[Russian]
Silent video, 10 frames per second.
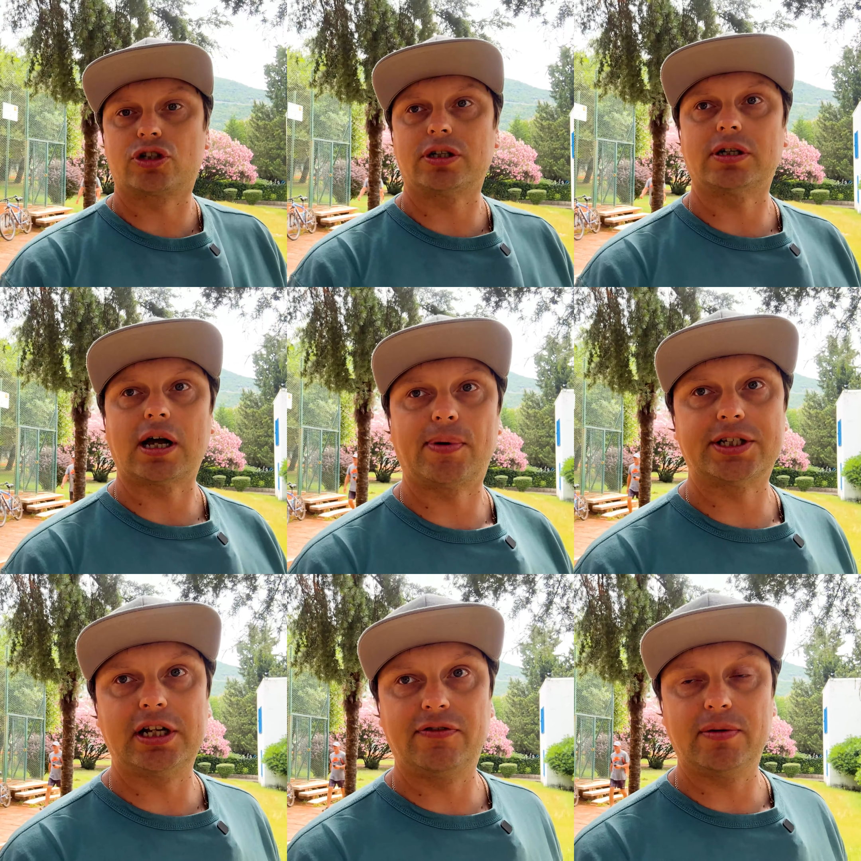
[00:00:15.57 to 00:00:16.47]
уже
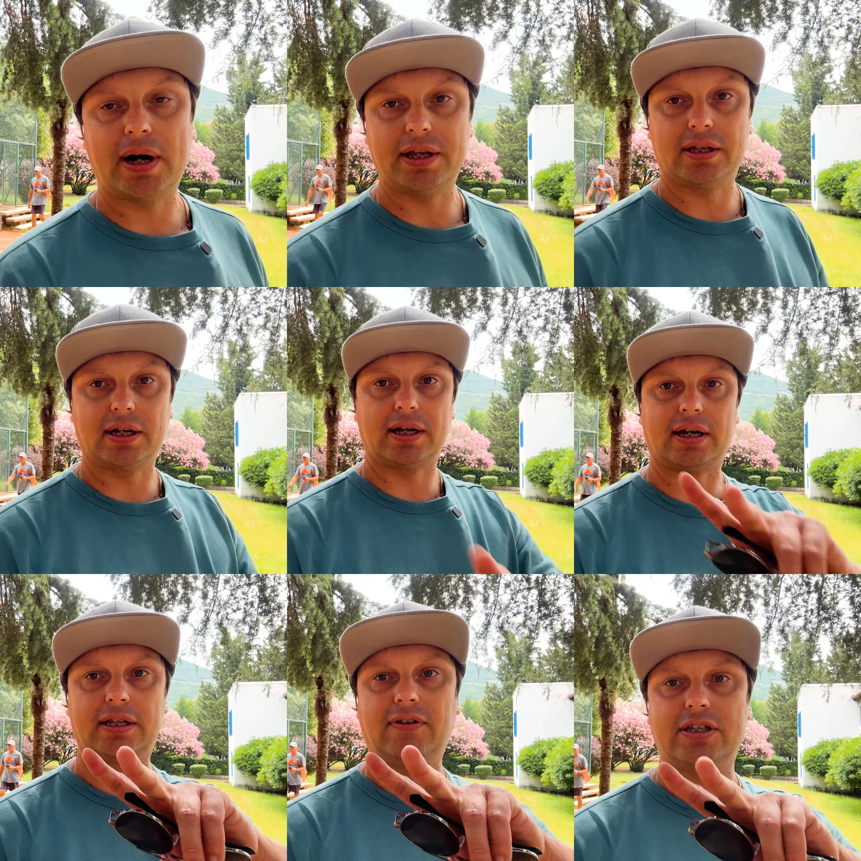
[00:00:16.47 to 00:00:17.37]
обратили внимание
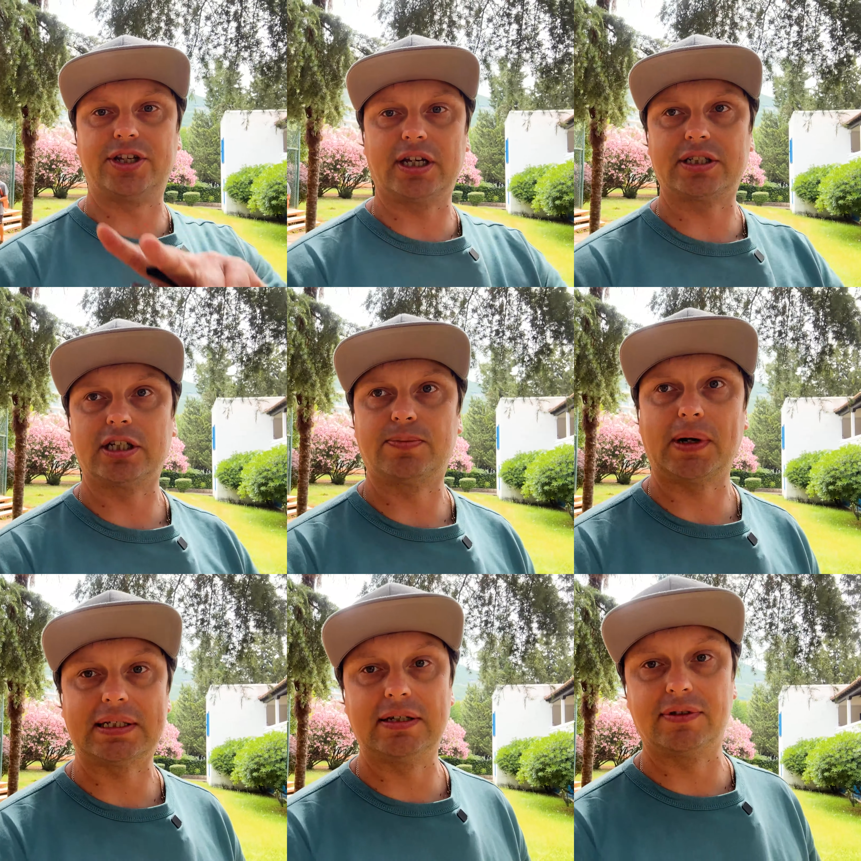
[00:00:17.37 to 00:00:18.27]
на две интересные
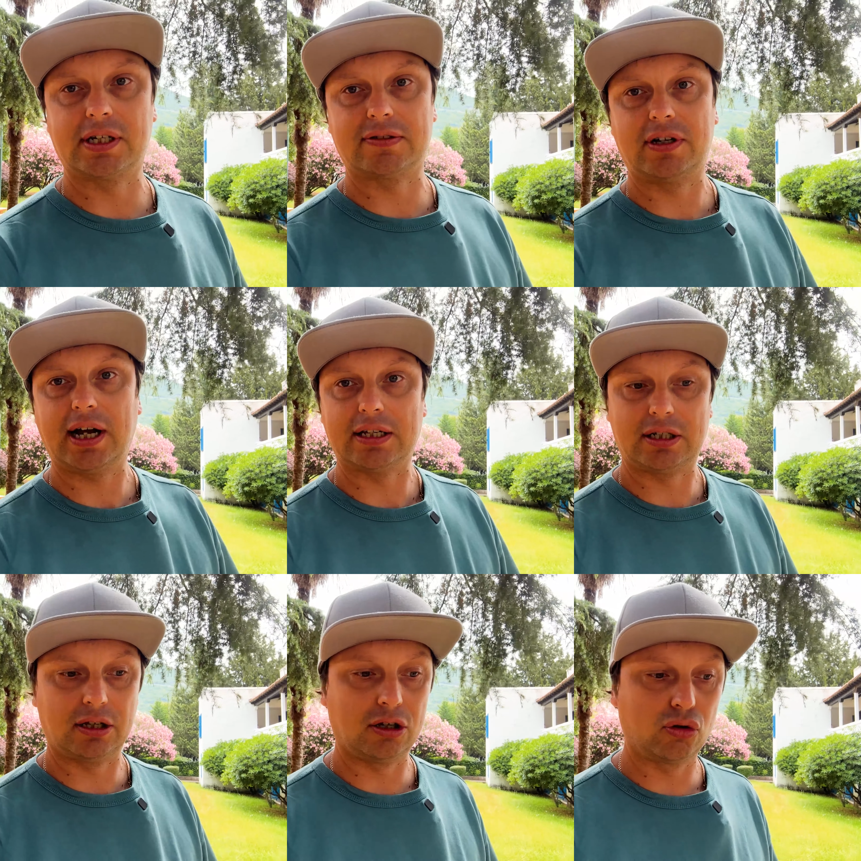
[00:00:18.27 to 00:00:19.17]

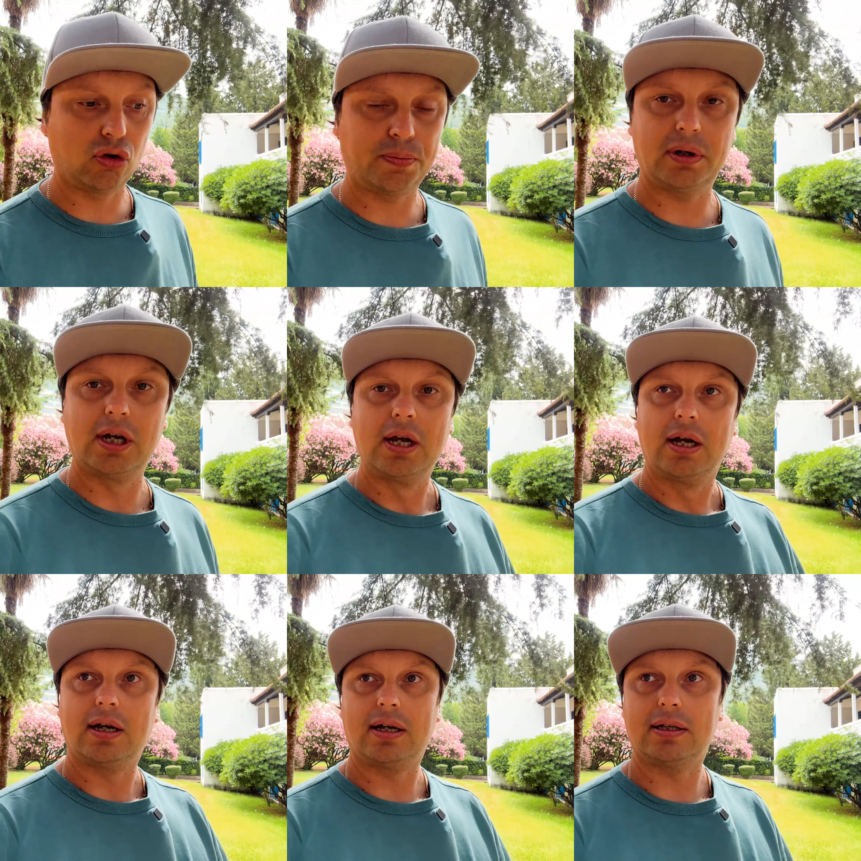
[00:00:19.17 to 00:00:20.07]
спортивно-развлекательные группы
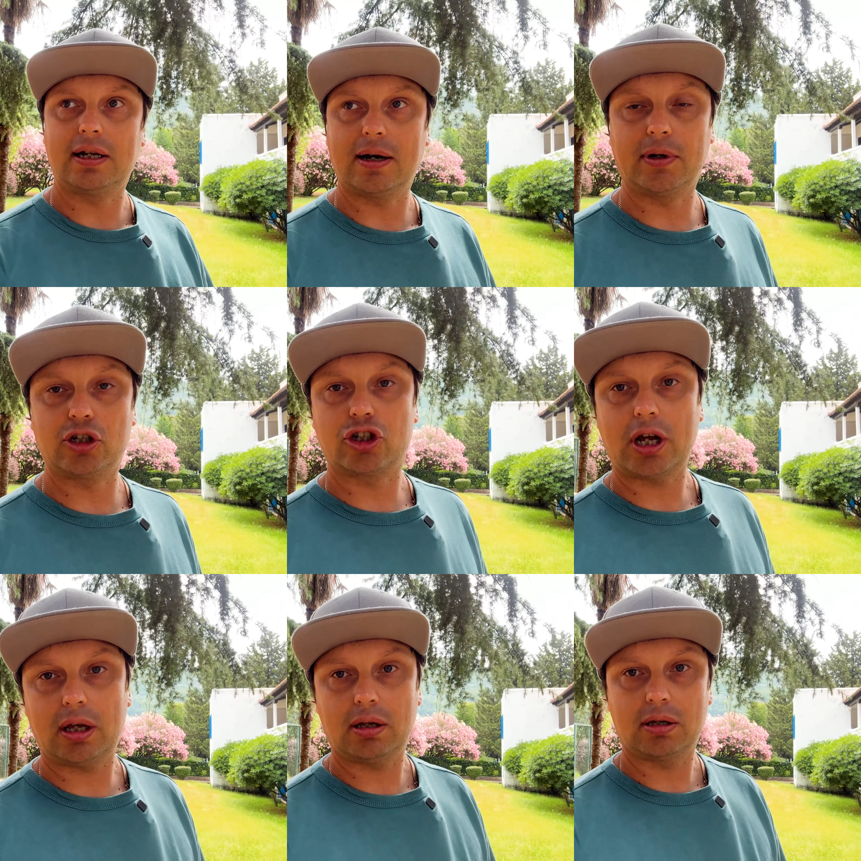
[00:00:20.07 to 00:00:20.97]
э, для
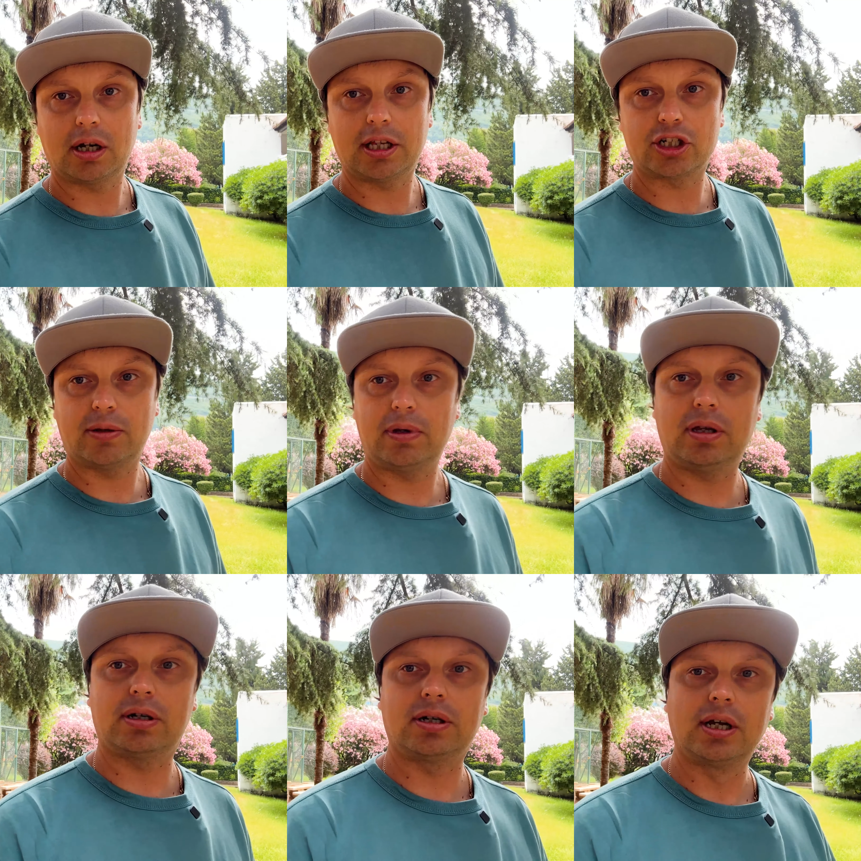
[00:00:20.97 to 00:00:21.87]
малышей, как наш
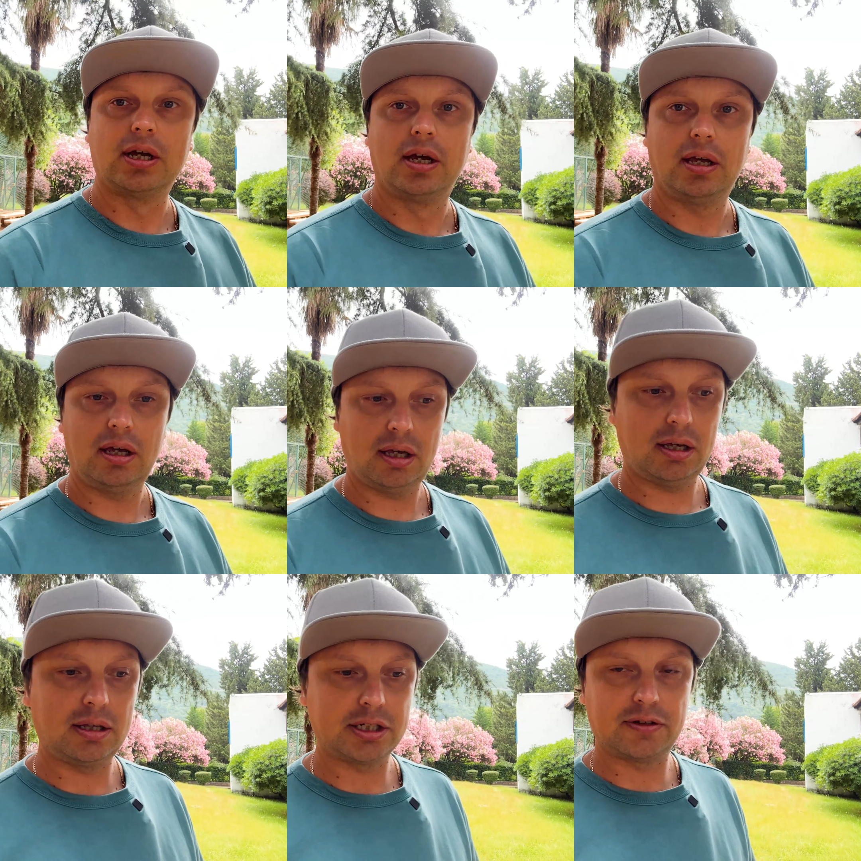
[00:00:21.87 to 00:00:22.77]
Доминик,
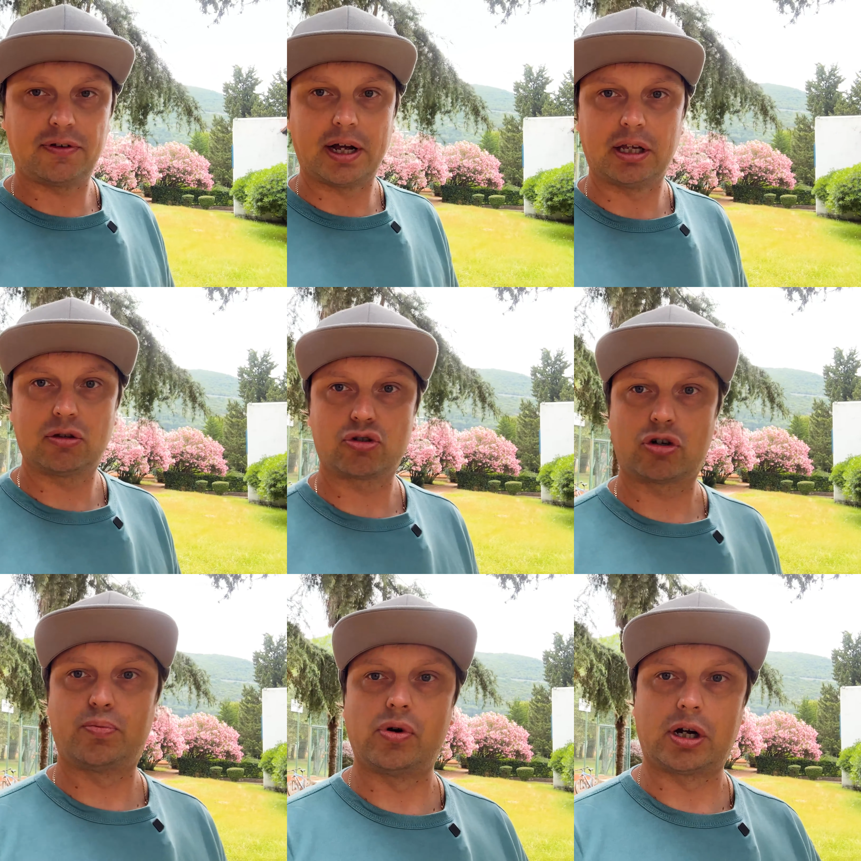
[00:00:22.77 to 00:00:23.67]
и для Стефании, это уже
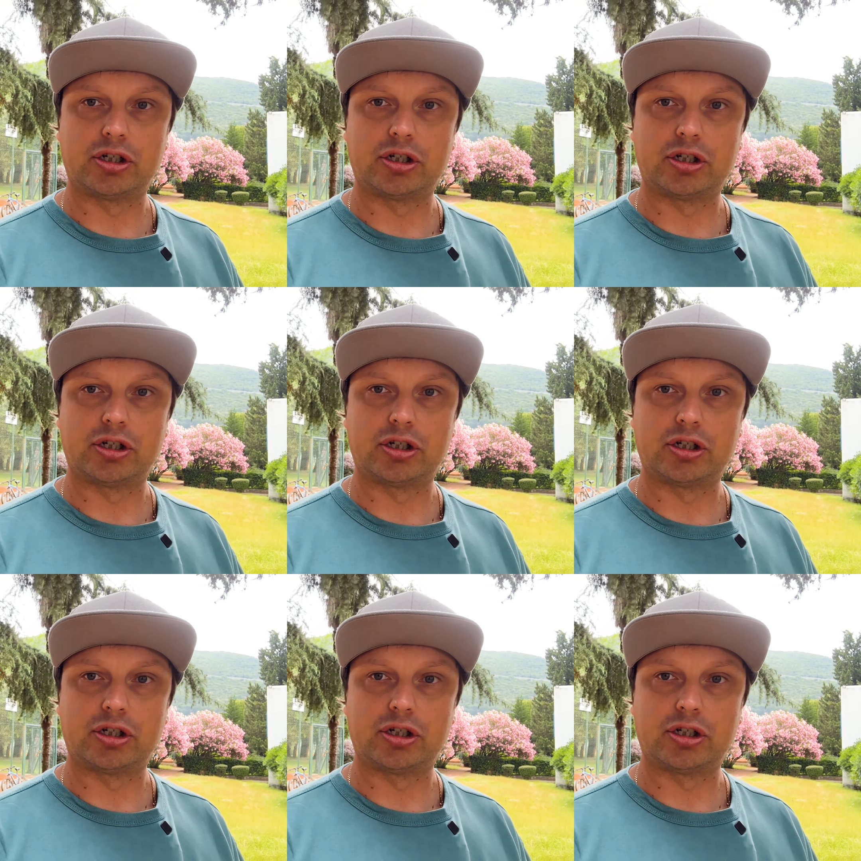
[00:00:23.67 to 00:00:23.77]
Купера.